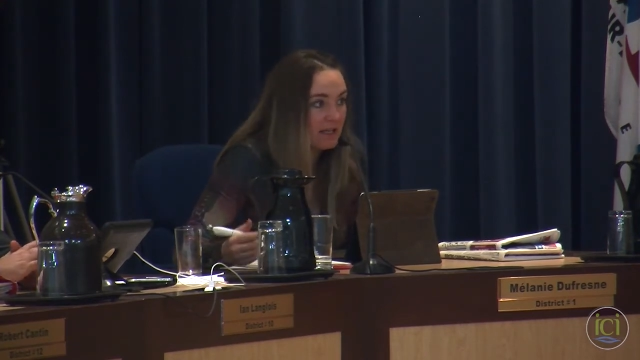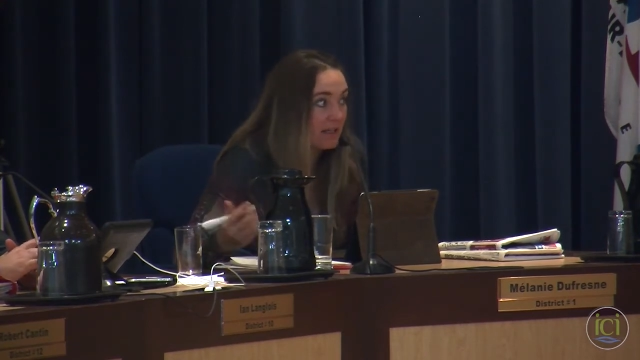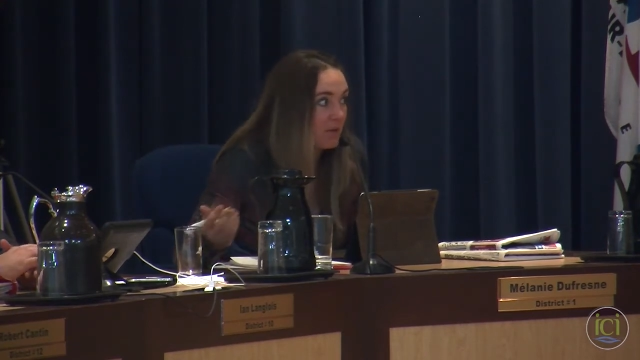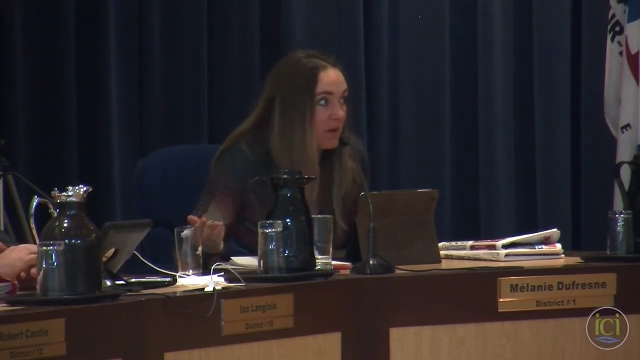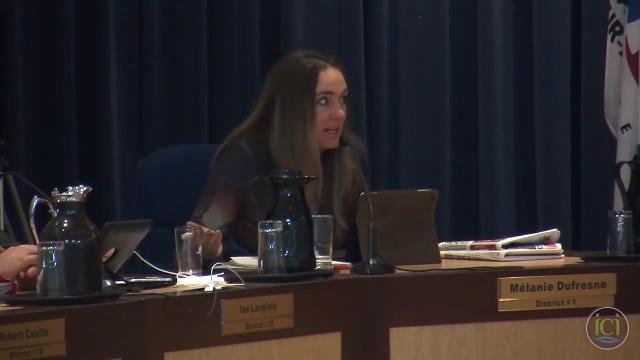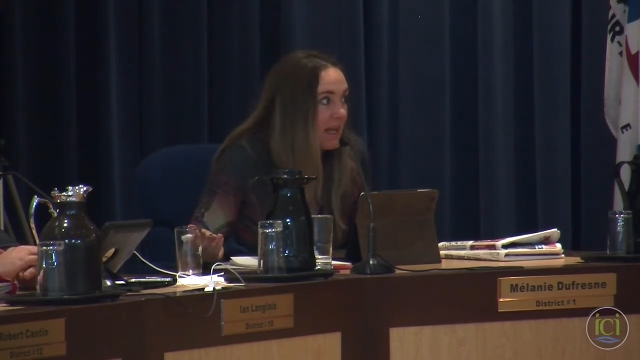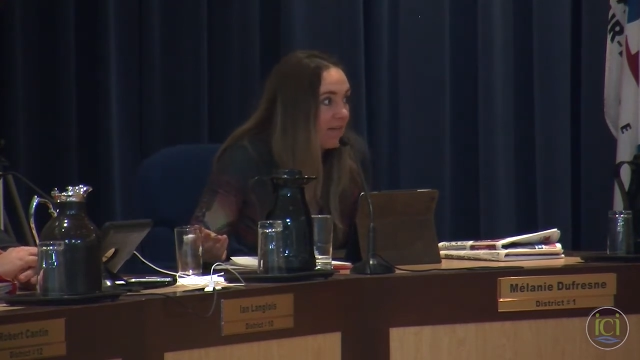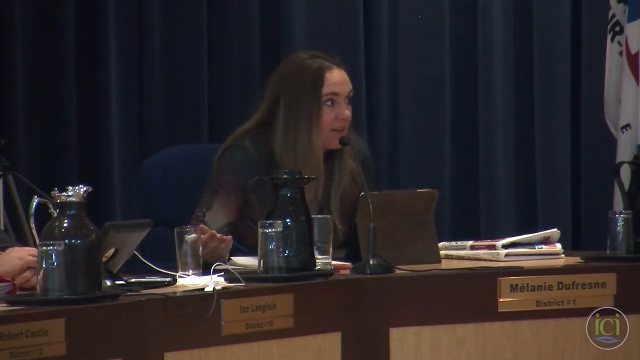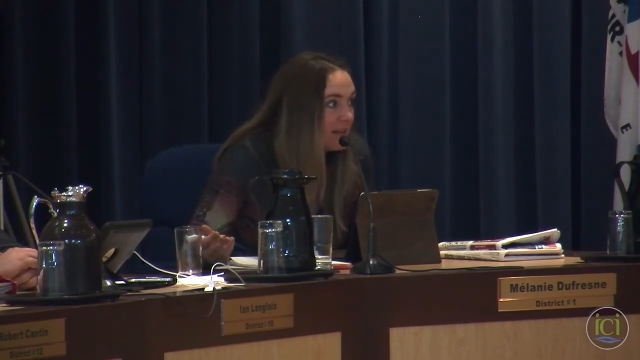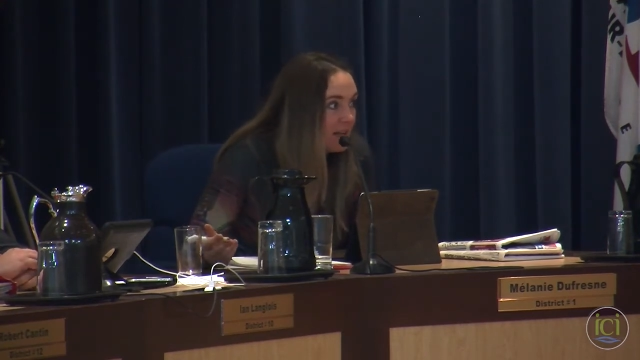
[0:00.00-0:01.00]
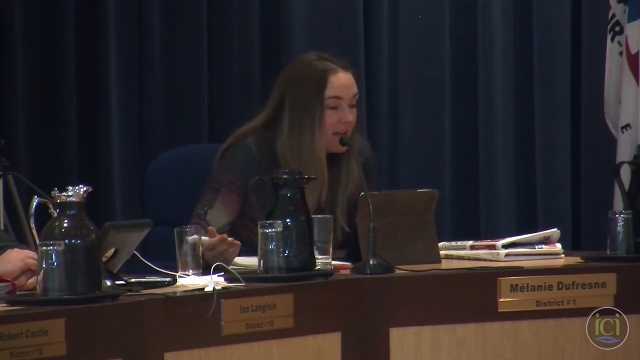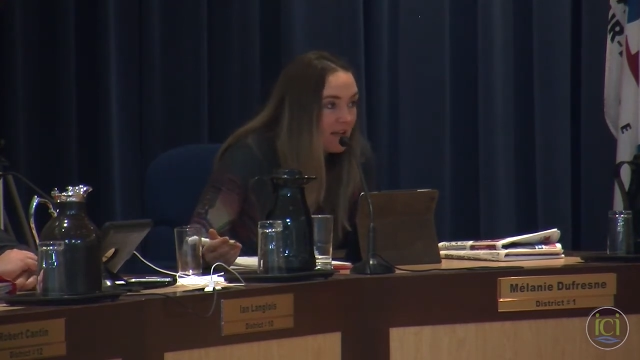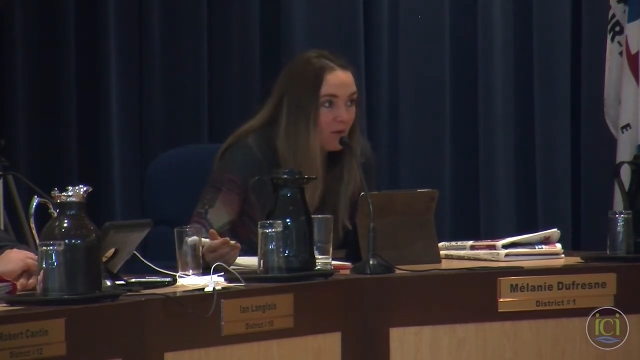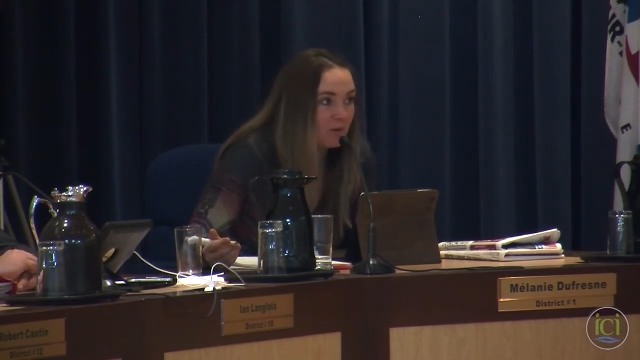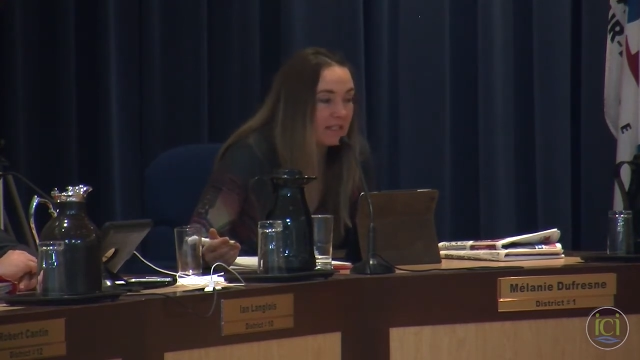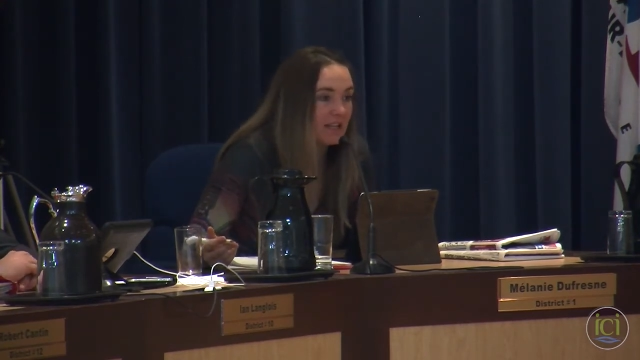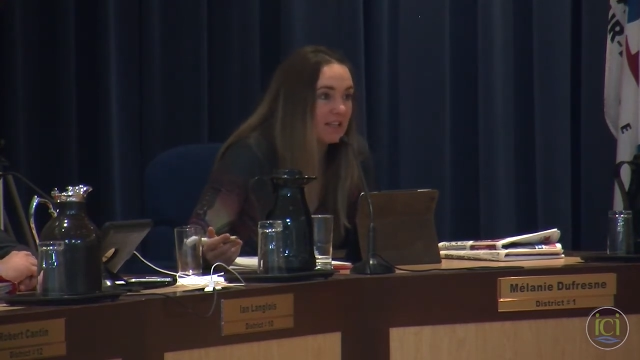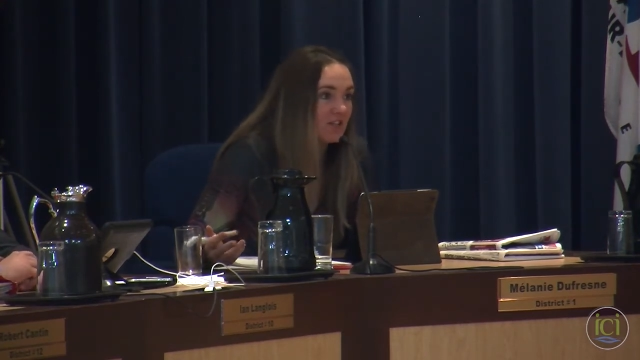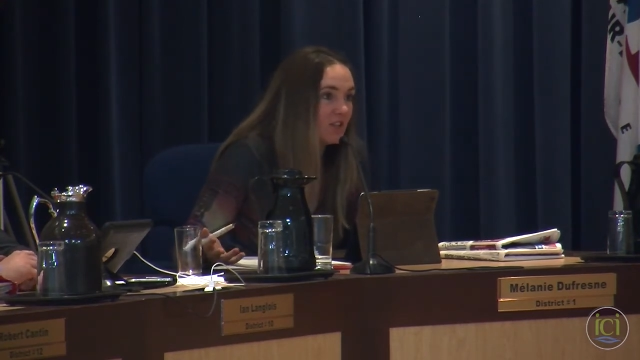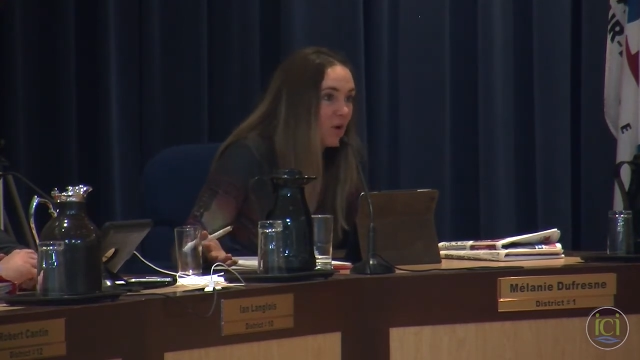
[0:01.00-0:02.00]
interpeller la ville aux
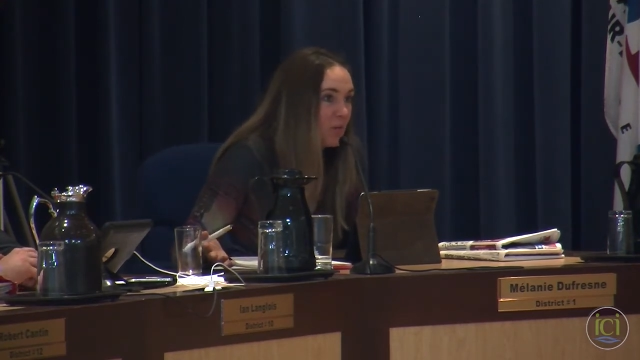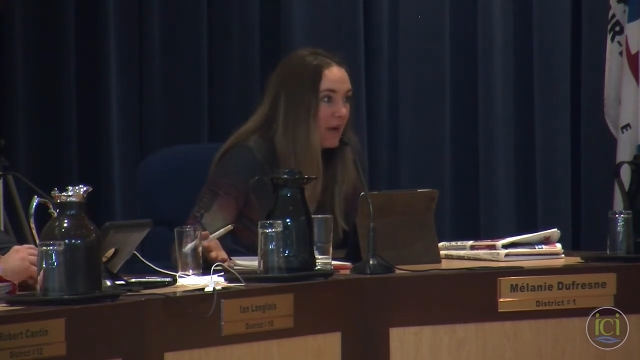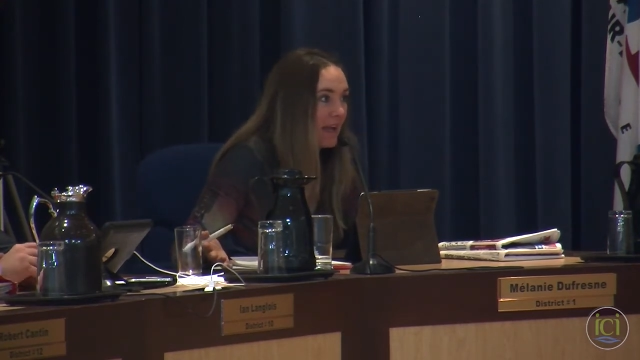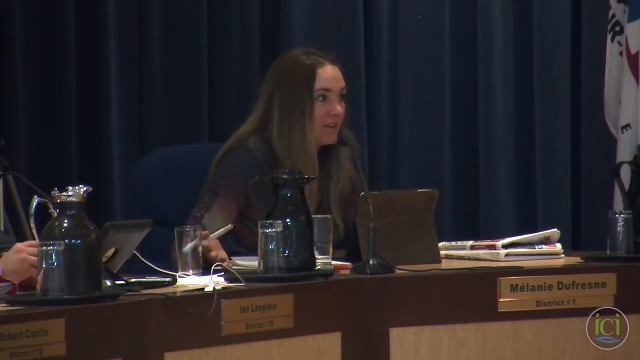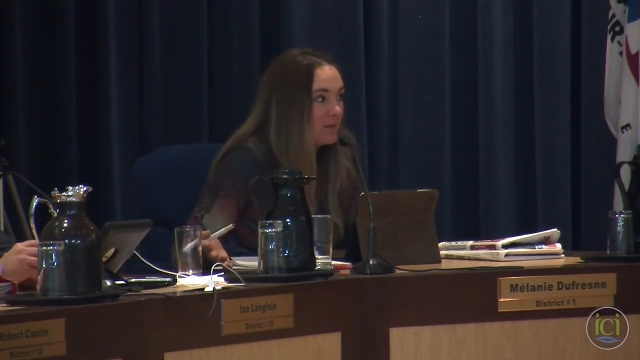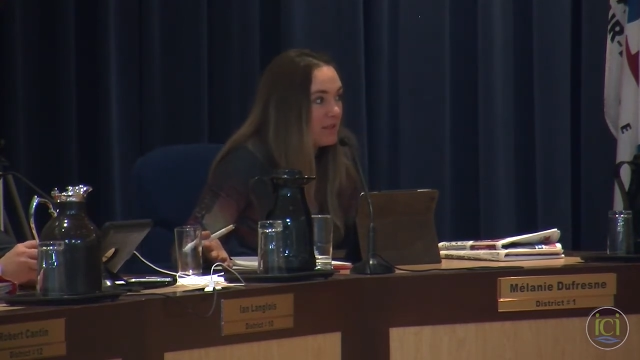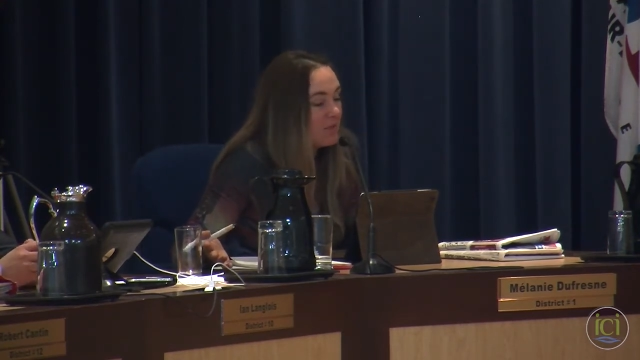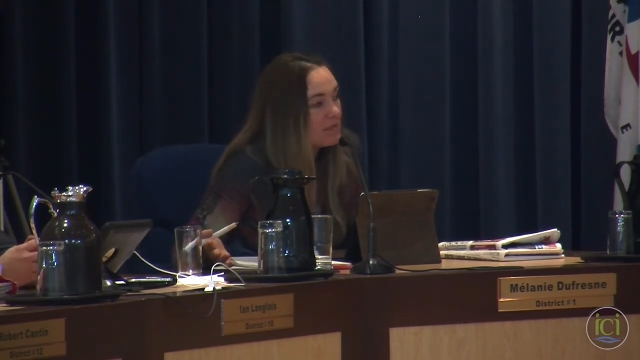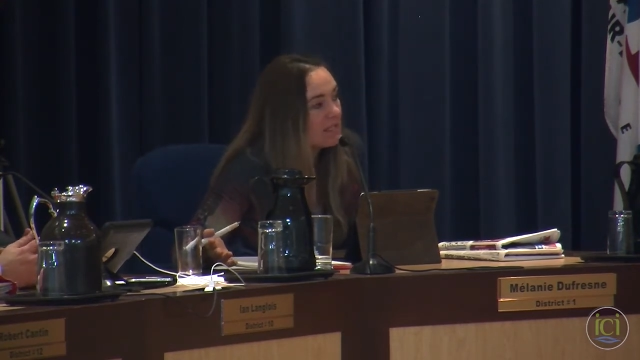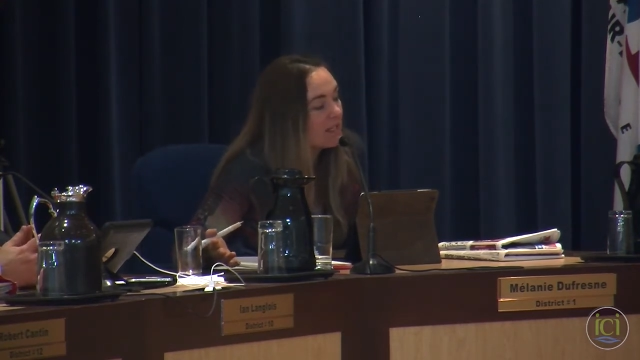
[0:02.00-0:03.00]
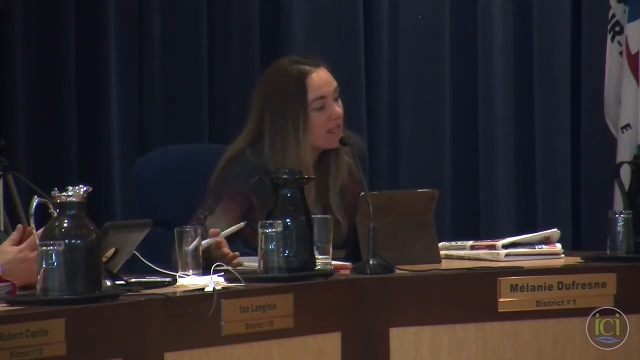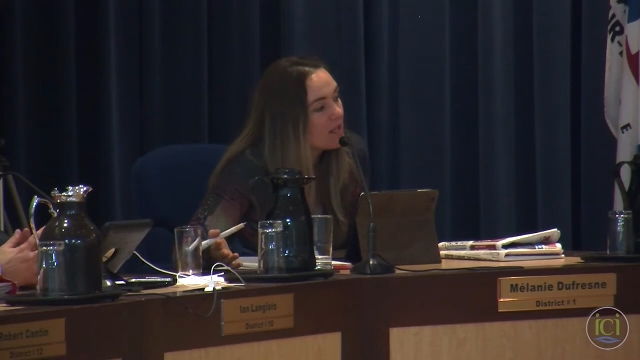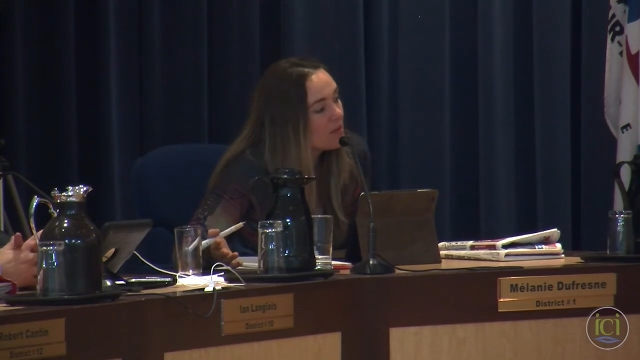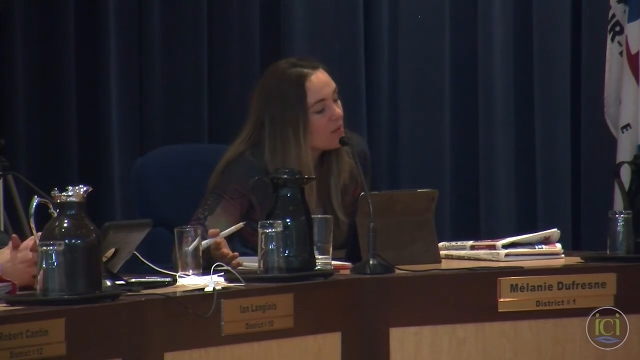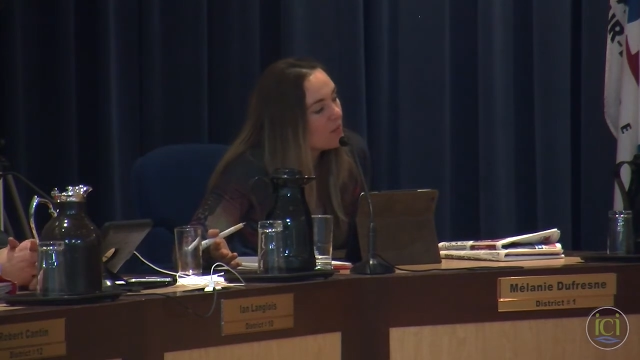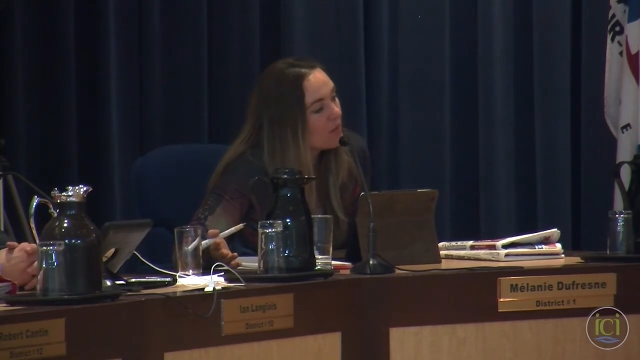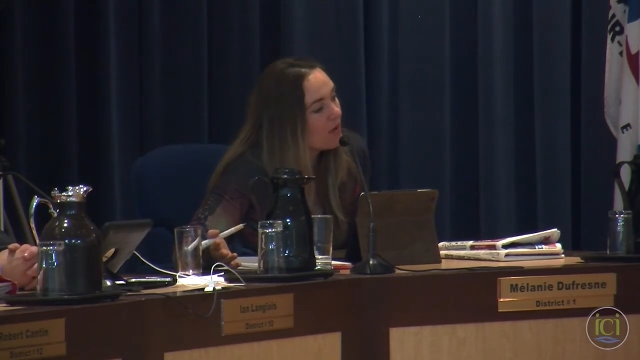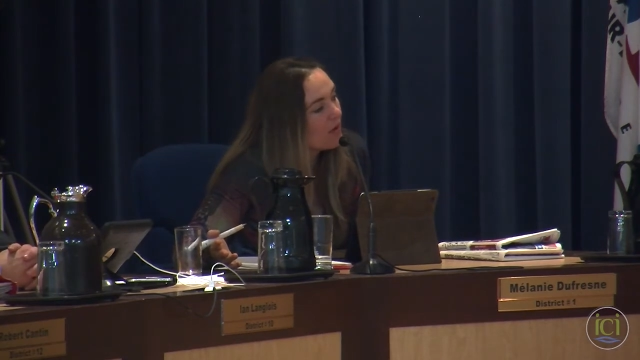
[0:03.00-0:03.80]
stratégies qu'on pourrait adopter aussi pour.